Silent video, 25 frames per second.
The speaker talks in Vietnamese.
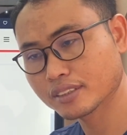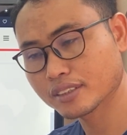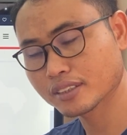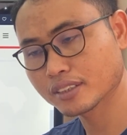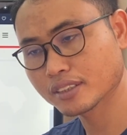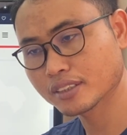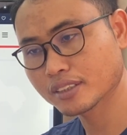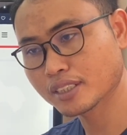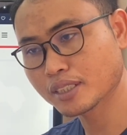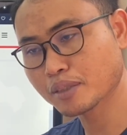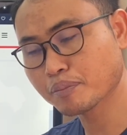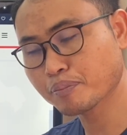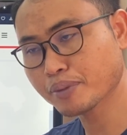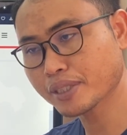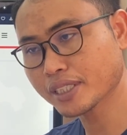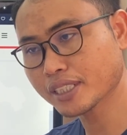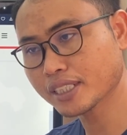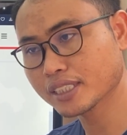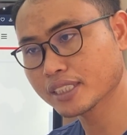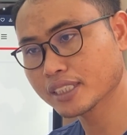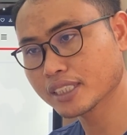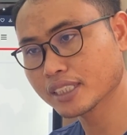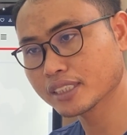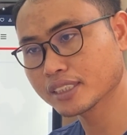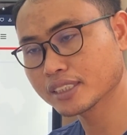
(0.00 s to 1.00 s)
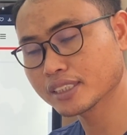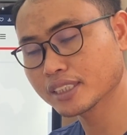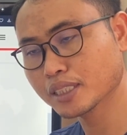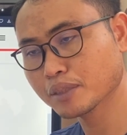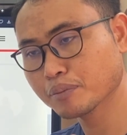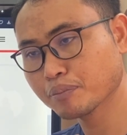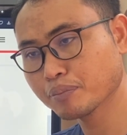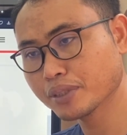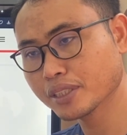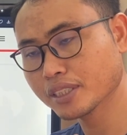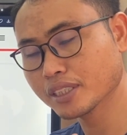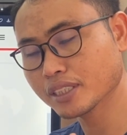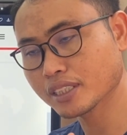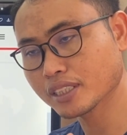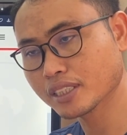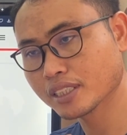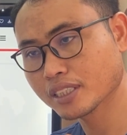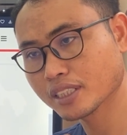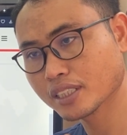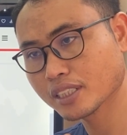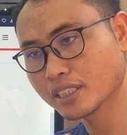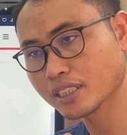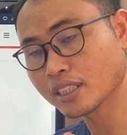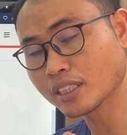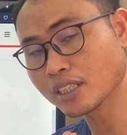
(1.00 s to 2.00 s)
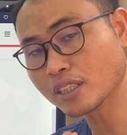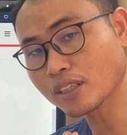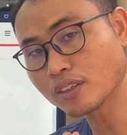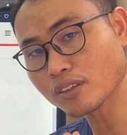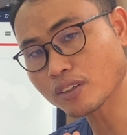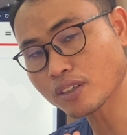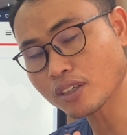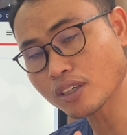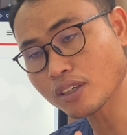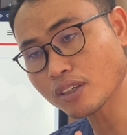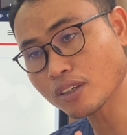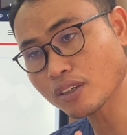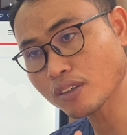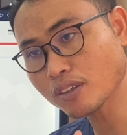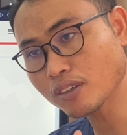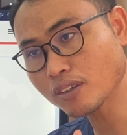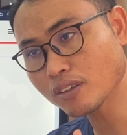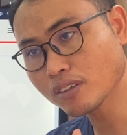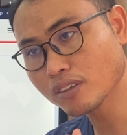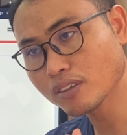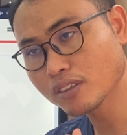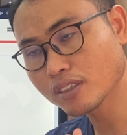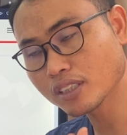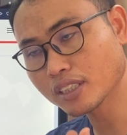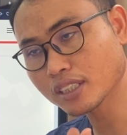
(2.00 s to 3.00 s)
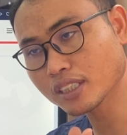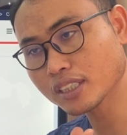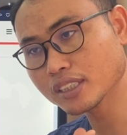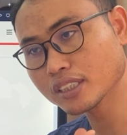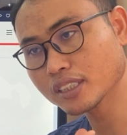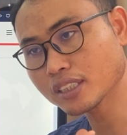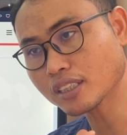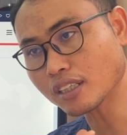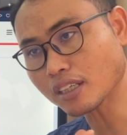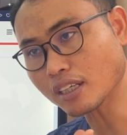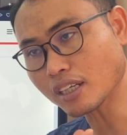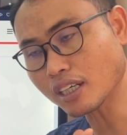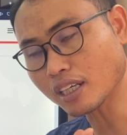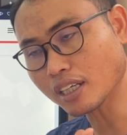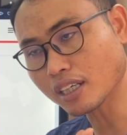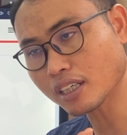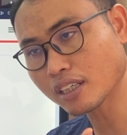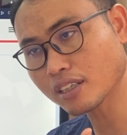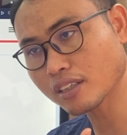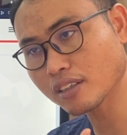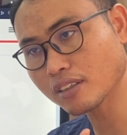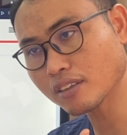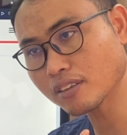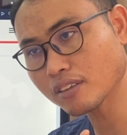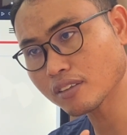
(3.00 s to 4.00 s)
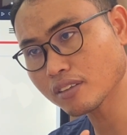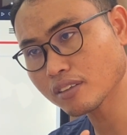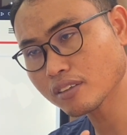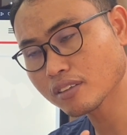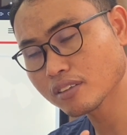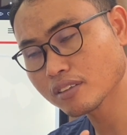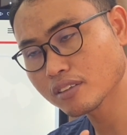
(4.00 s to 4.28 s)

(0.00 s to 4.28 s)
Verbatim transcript: nó pe để dễ dễ bị nổ cố rư cỏ ong cố